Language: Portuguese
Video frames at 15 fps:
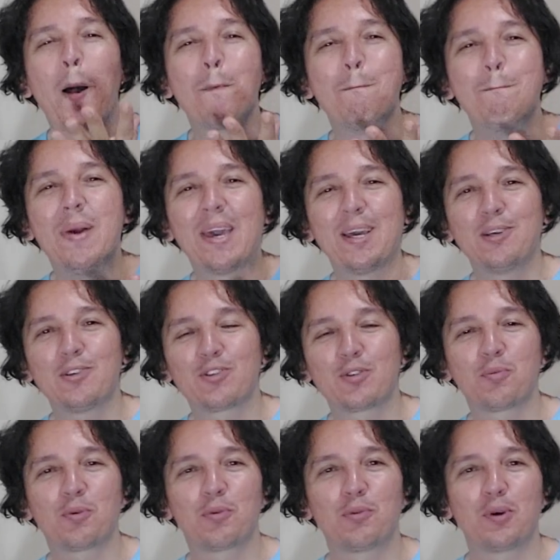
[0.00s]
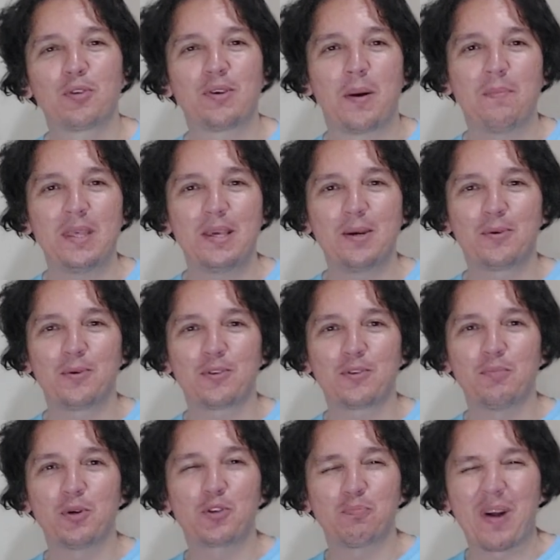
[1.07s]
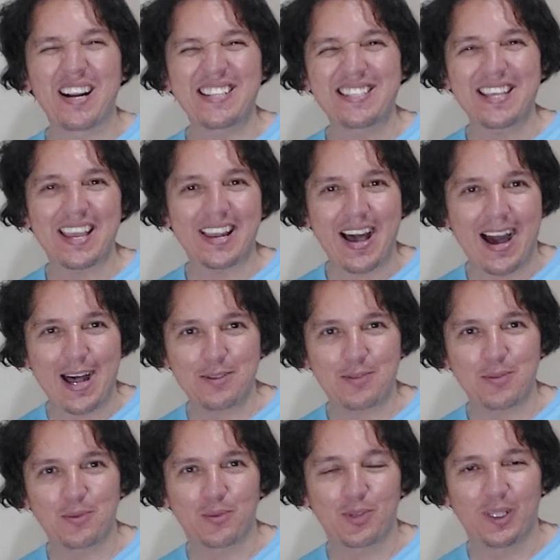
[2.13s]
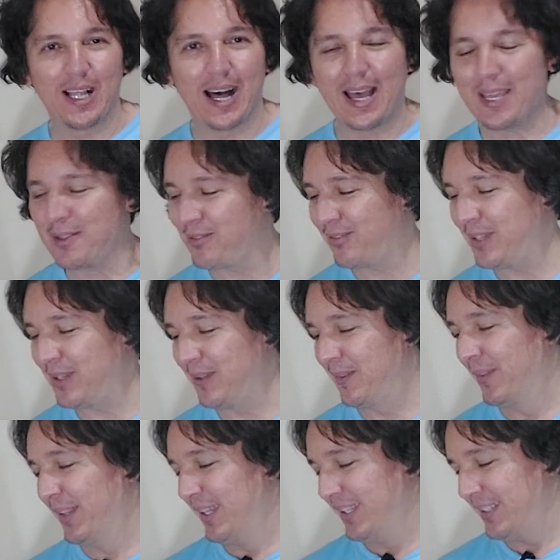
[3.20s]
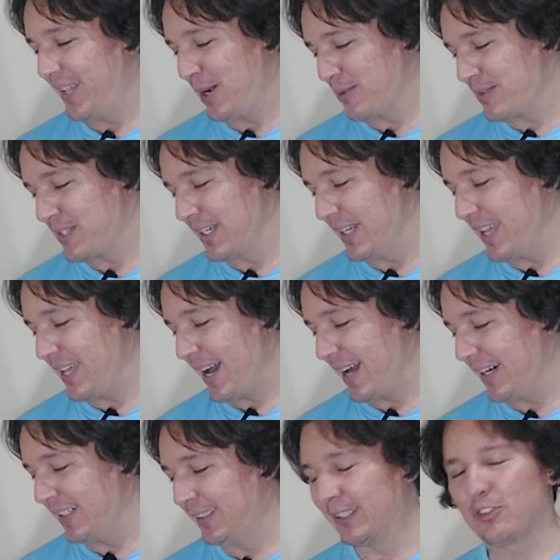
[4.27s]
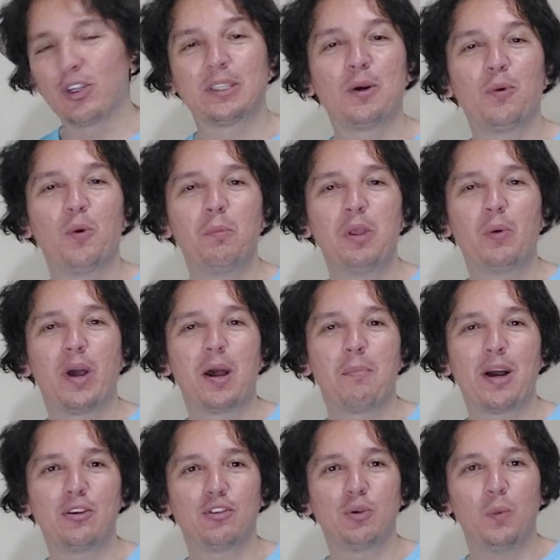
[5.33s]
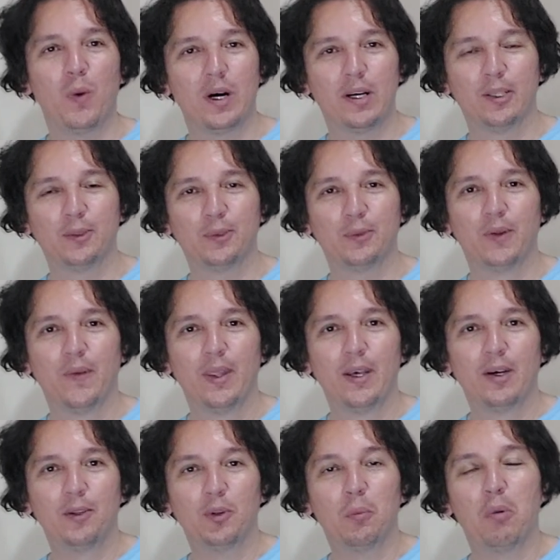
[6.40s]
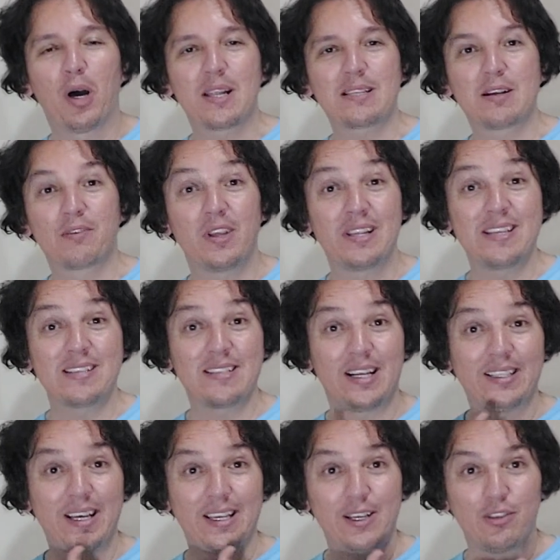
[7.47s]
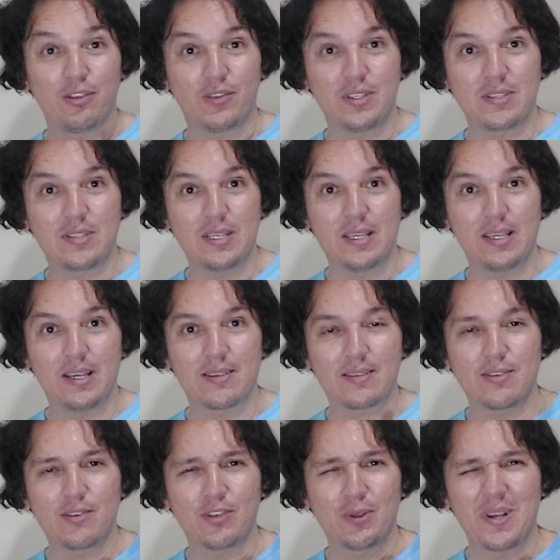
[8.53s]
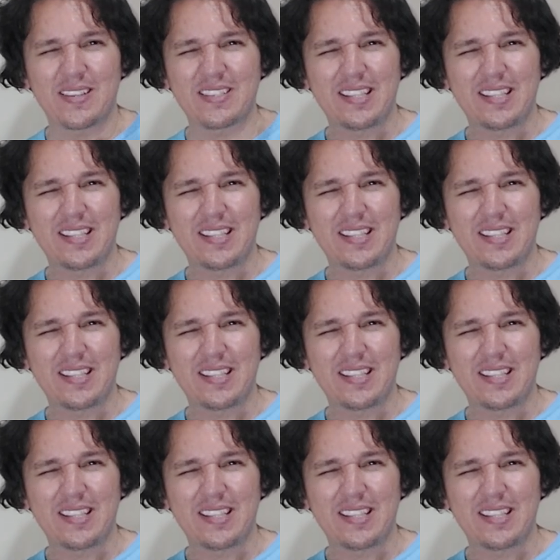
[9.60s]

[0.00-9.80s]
Beijos para os meus amigos, meus parceiraços de live, né? O Sirley e a Hannah, que já estão comigo aí há mais de um ano, no Bora Ser Feliz, lá na rede vizinha, assistindo